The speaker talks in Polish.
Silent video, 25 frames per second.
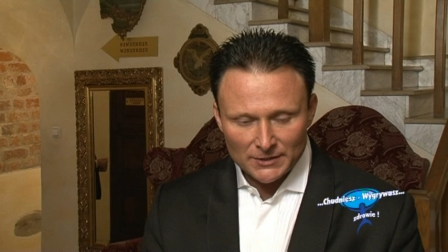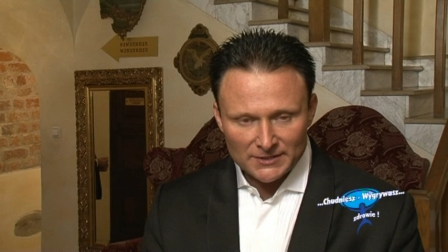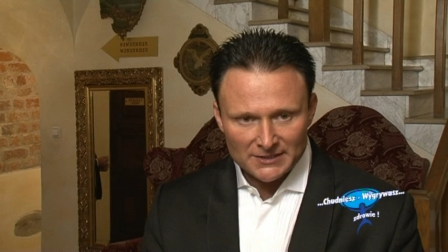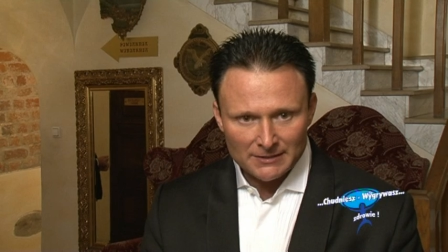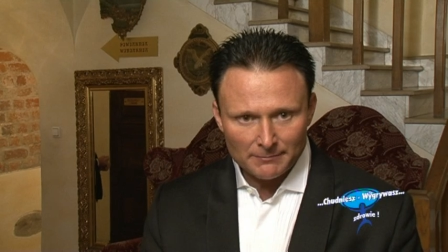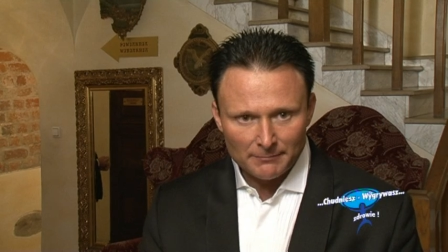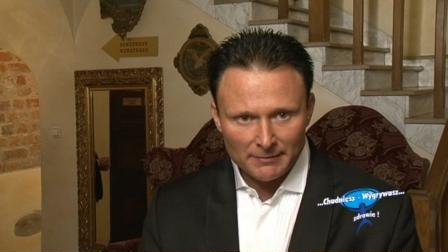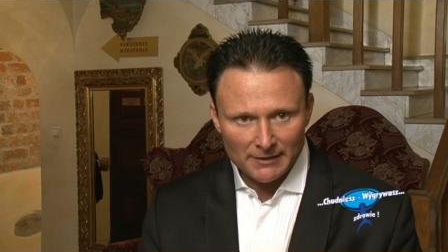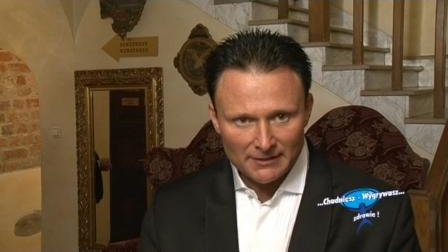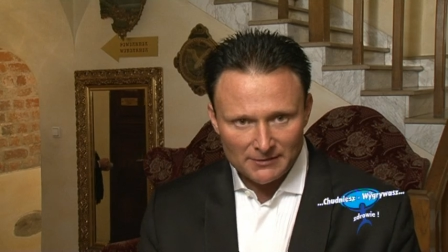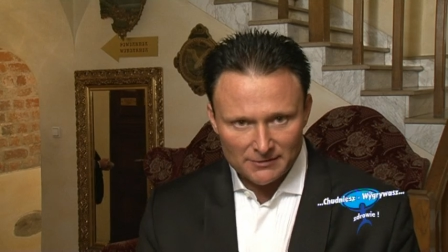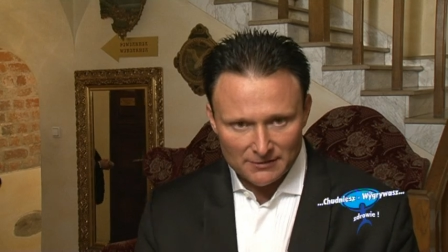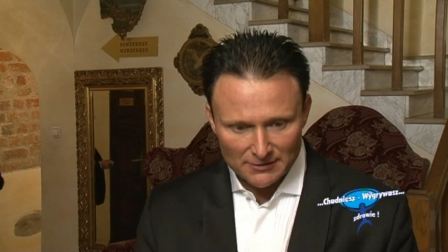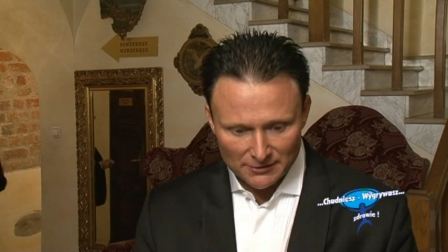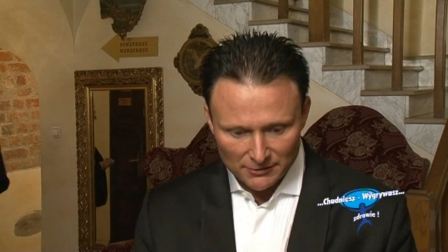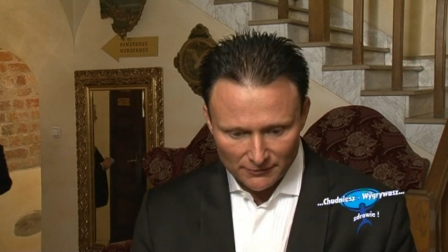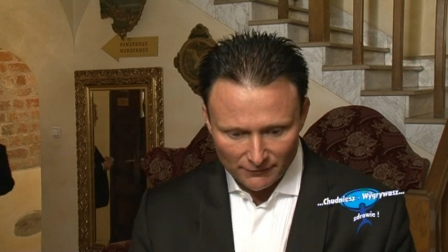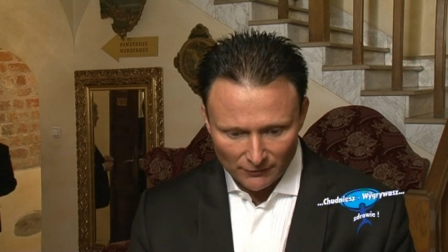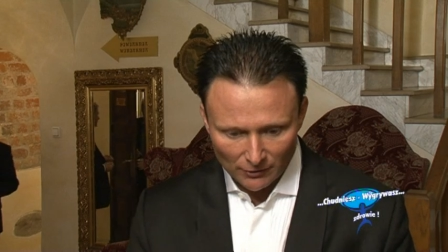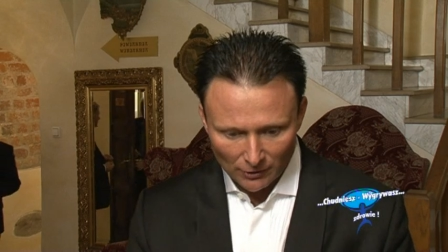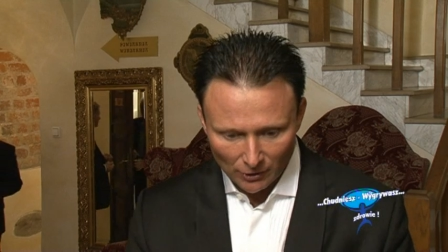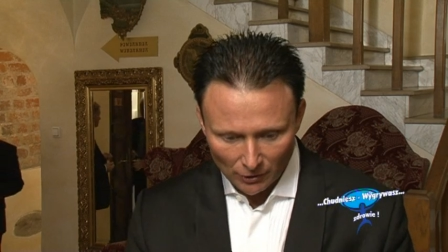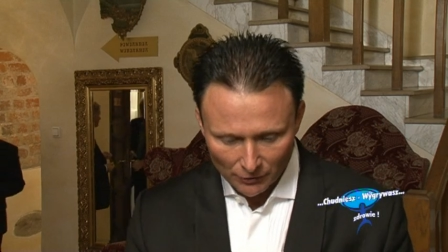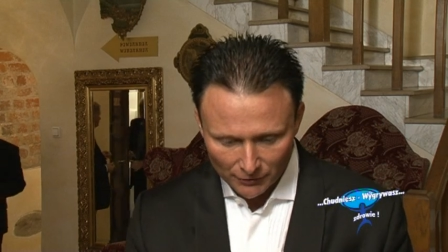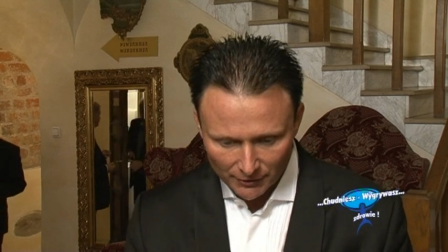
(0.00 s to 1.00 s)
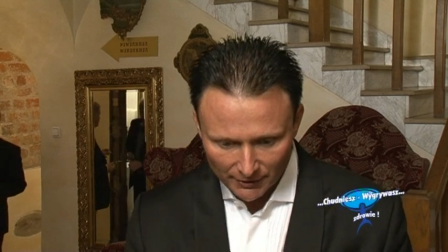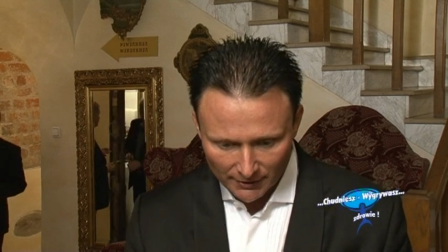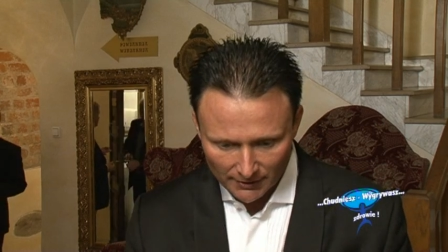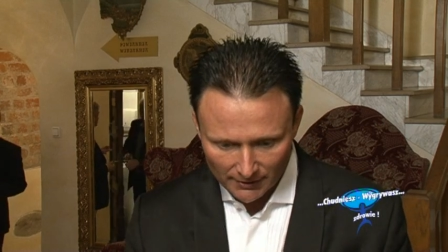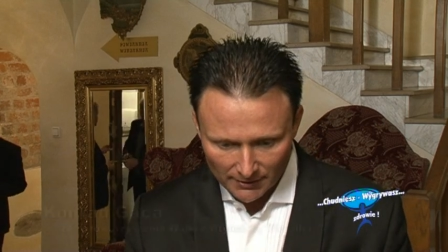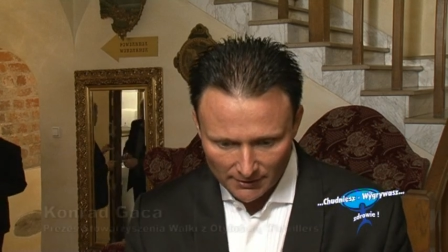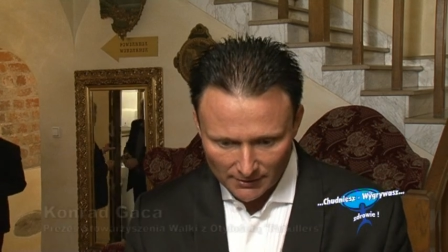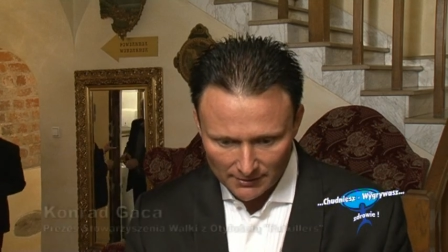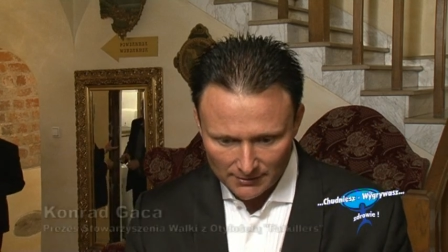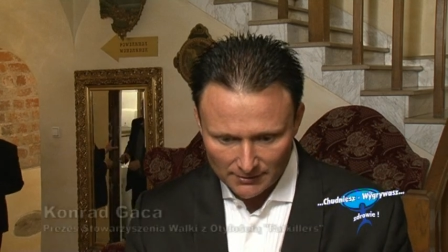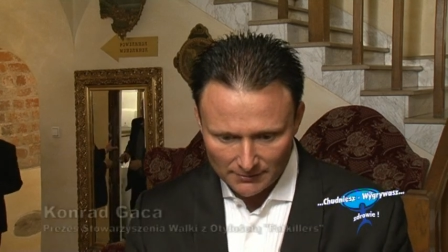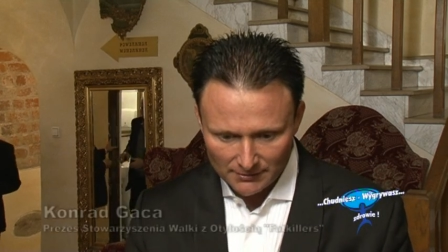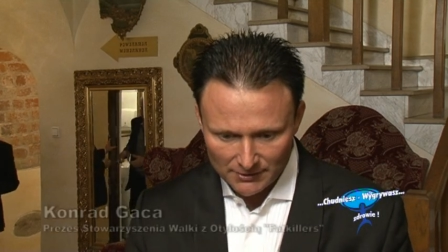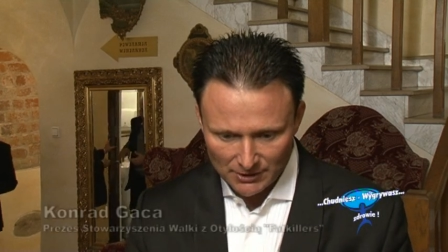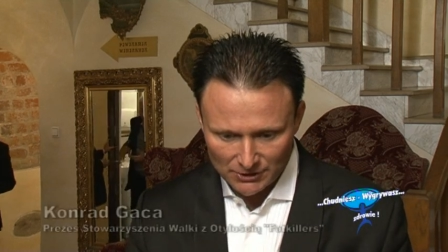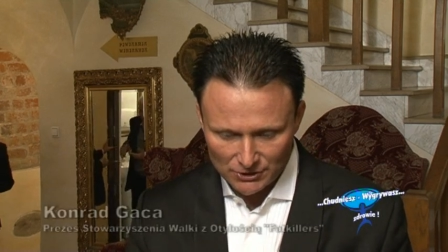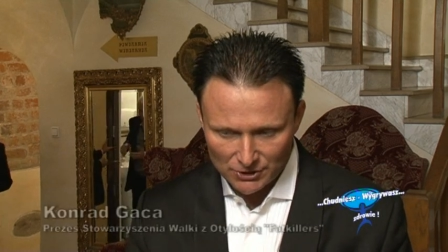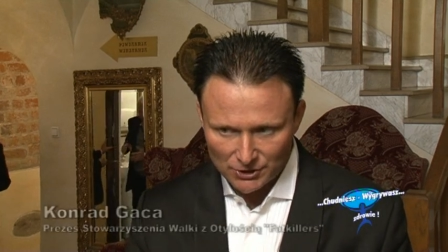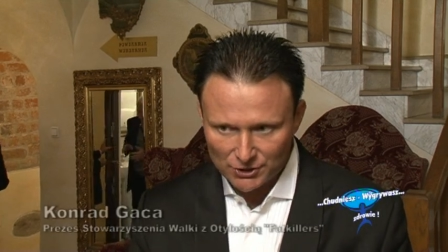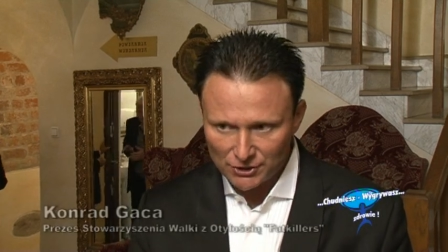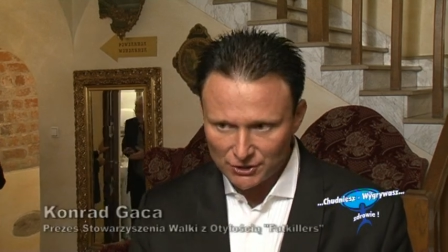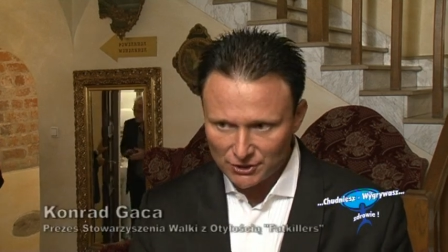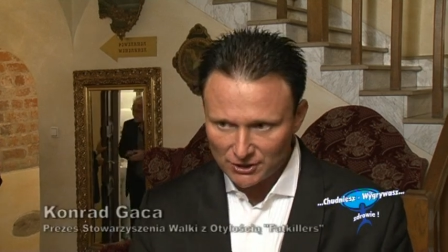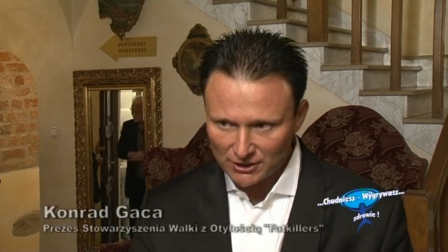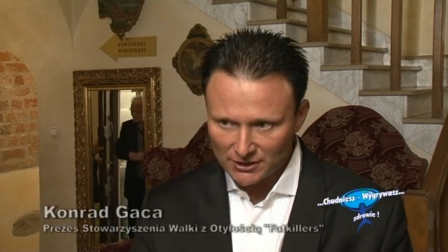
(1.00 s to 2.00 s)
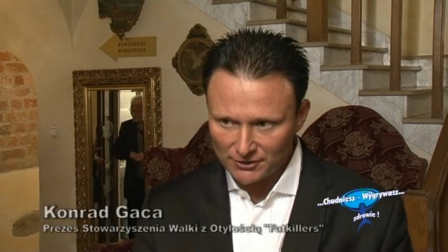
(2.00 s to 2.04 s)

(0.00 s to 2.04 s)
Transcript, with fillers: Jestem bardzo zadowolony. Cieszę się,